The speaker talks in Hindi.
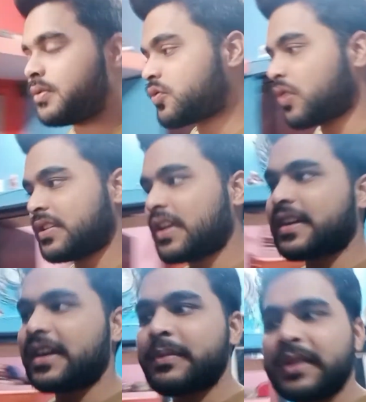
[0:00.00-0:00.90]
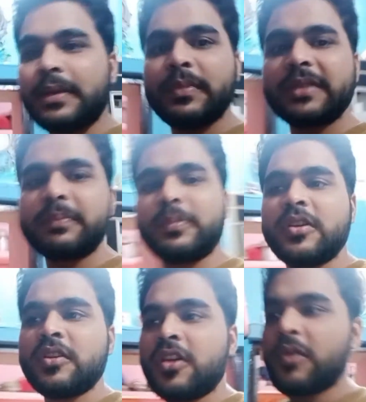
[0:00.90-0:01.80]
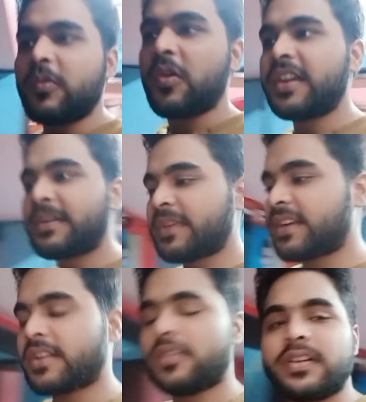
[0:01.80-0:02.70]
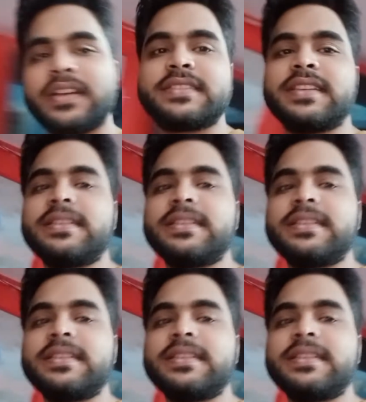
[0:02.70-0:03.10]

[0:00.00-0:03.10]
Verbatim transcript: तो आधार कार्ड मेरा मेरी वॉलेट में रखा होगा आई थिंक